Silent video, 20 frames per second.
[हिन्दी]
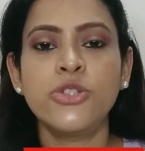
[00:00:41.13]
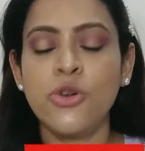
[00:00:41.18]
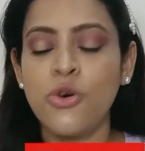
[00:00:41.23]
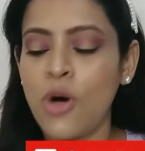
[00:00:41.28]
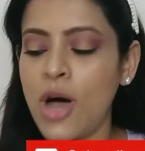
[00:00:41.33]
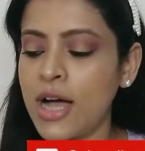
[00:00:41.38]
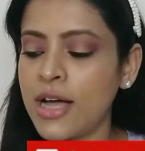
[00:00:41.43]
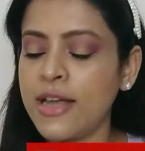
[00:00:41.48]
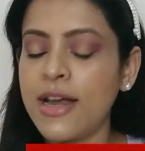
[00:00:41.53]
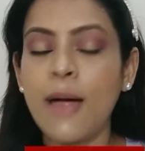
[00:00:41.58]

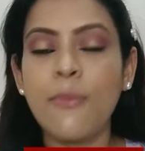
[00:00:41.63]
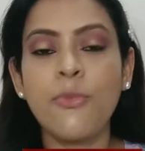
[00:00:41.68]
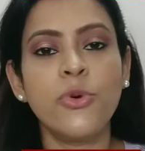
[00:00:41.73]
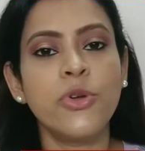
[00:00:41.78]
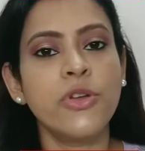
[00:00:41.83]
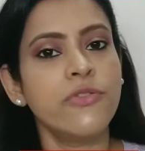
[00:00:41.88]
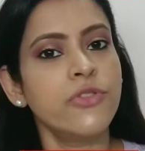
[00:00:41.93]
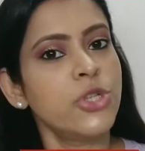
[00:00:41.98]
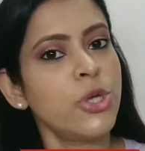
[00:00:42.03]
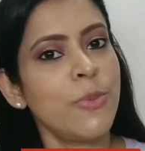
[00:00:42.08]
सो so, अगर
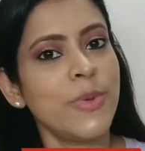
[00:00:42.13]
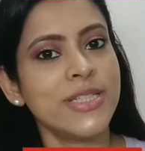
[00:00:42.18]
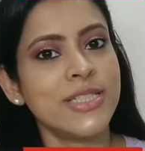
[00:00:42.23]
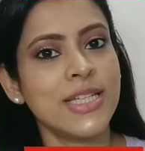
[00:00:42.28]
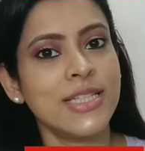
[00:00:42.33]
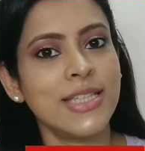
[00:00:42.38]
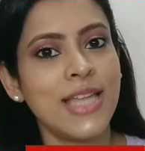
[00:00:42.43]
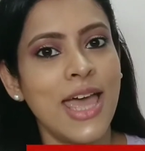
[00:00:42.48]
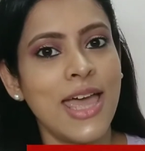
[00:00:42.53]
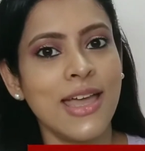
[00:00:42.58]
आपको ये वीडियो
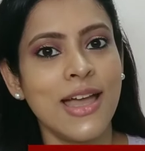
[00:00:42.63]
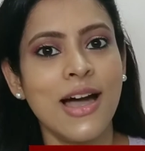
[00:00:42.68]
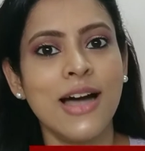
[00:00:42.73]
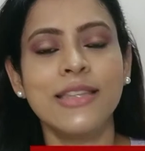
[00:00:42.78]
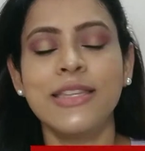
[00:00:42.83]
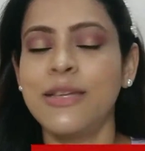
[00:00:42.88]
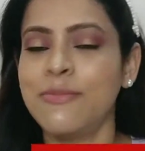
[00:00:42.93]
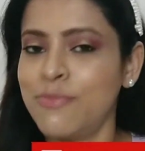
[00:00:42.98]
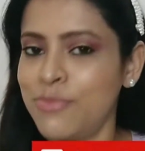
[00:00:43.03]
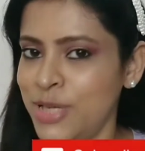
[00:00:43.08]
पसंद
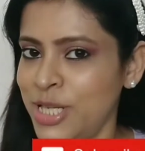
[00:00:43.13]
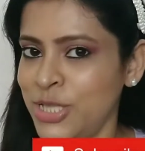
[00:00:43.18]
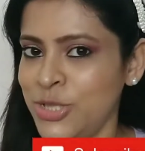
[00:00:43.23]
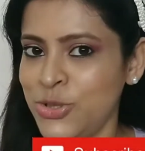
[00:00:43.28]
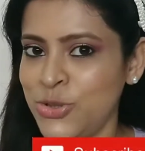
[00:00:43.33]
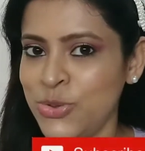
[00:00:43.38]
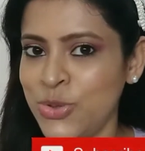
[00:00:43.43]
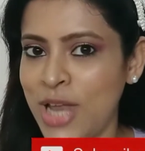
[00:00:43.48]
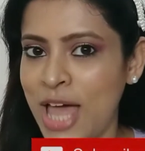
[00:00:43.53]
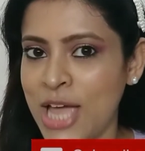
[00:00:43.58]
आएगा देन
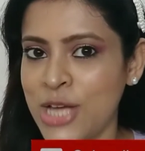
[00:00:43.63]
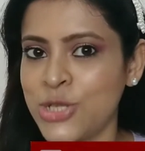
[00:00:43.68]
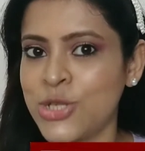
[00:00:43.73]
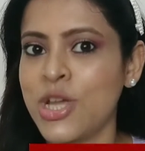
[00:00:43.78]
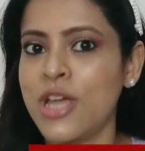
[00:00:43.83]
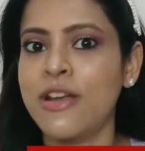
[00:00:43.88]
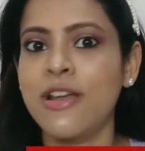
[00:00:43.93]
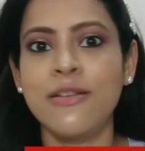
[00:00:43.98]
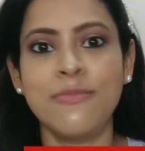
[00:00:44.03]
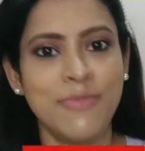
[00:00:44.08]
प्लीज़ डू लाइक
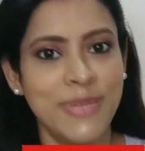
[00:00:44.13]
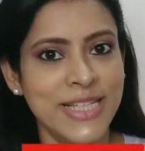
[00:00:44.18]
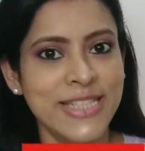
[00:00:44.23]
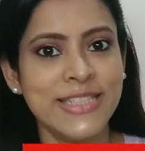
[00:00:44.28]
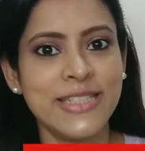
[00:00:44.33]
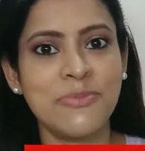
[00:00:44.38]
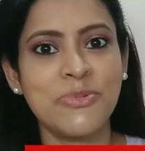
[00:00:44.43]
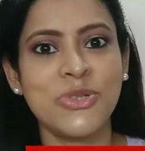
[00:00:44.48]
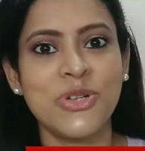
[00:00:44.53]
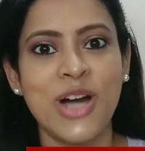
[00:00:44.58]
शेयर एंड एंड
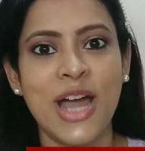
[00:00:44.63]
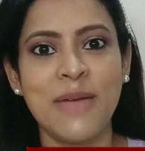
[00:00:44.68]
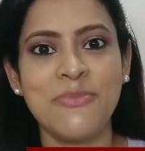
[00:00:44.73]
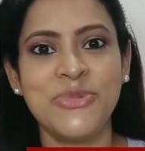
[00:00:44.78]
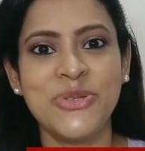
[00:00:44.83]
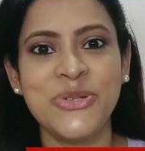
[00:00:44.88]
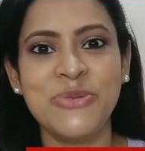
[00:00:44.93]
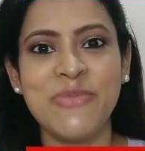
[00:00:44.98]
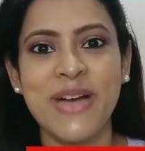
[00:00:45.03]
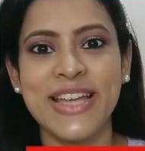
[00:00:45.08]
प्लीज़
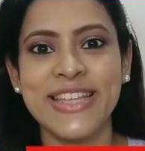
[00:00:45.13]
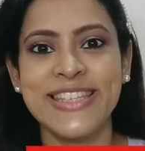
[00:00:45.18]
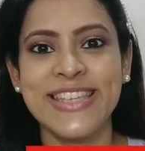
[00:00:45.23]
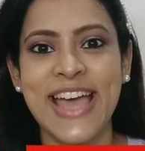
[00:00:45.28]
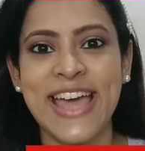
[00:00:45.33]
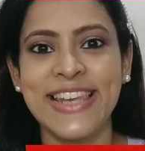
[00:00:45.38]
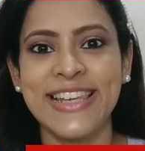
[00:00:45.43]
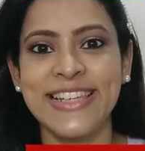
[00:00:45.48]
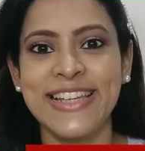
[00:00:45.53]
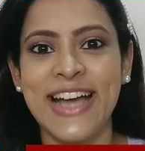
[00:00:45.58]
सब्सक्राइब टू माय
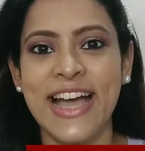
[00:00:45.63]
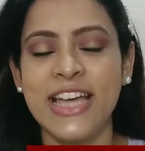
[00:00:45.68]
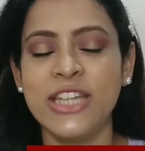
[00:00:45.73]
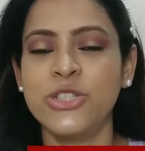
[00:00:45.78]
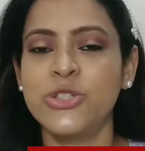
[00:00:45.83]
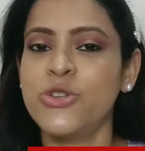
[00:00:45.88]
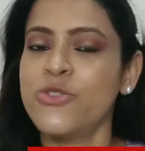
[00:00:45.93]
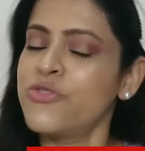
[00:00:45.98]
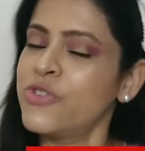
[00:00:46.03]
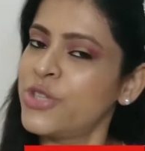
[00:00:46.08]
चैनल
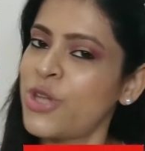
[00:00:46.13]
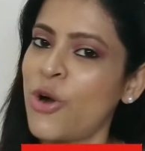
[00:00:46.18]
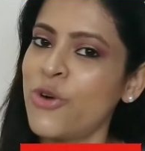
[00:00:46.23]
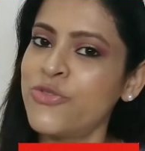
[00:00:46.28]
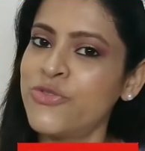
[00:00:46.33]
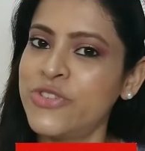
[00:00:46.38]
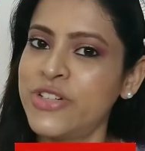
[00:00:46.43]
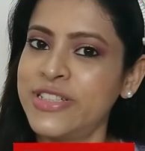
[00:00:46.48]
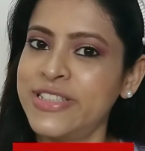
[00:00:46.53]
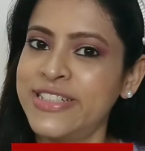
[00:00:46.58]
गाइस सो
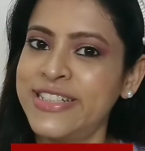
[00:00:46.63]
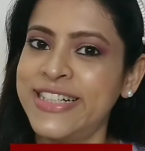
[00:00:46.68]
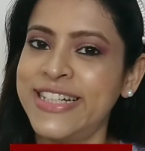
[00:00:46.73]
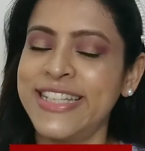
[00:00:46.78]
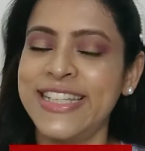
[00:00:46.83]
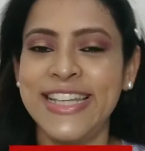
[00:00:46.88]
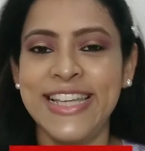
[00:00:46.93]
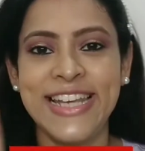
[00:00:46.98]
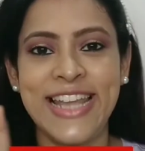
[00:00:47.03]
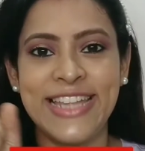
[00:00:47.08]
विदाउट फर्दर
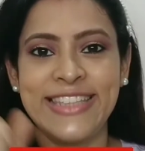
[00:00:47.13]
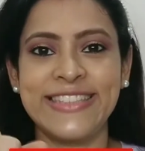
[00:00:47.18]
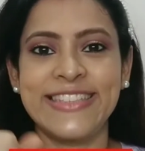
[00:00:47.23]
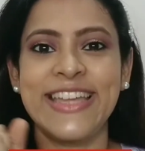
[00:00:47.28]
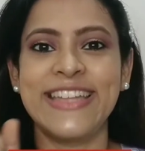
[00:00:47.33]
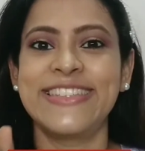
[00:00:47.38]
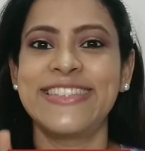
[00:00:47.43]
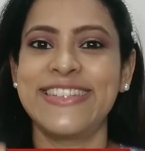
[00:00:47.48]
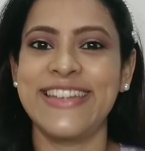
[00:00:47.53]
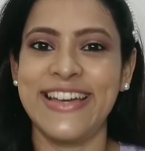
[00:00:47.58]
डिले
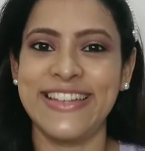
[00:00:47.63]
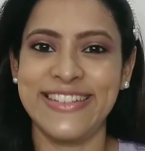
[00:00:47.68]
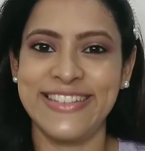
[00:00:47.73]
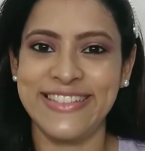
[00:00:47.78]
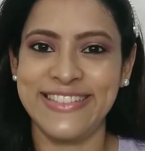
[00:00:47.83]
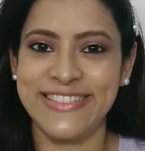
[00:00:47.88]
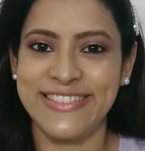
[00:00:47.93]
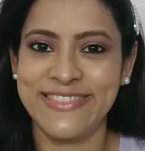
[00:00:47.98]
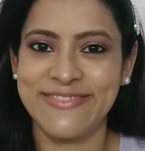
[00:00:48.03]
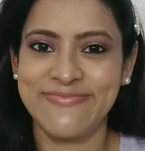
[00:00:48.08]
लेट्स गेट
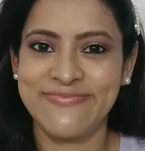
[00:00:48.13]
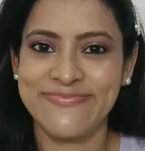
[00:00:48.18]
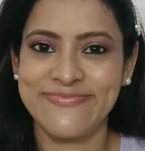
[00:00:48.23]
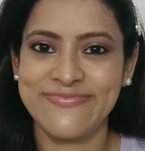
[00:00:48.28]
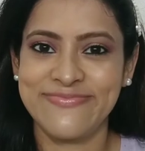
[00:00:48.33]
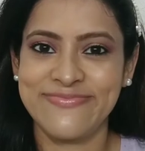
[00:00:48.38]
स्टार्टेड